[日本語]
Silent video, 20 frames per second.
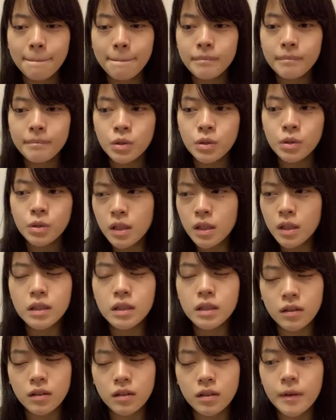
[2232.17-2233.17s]
あ
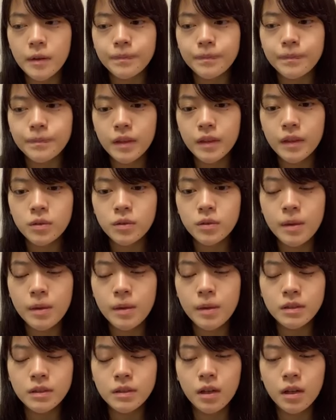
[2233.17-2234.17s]
天丼いいよ
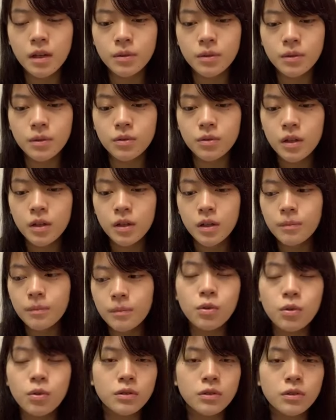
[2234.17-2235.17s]
ねなんかたまに
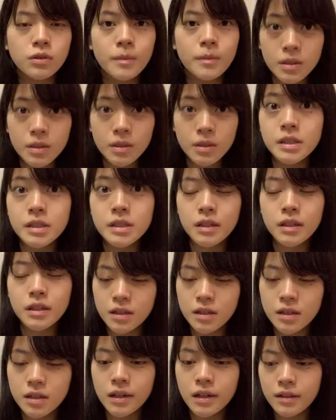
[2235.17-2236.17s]
食べたくなる天
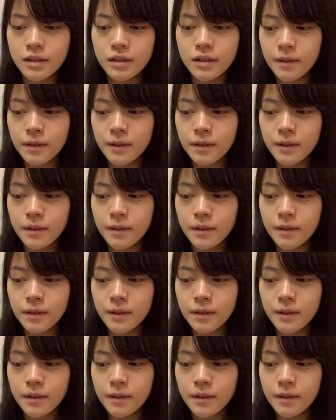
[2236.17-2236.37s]
丼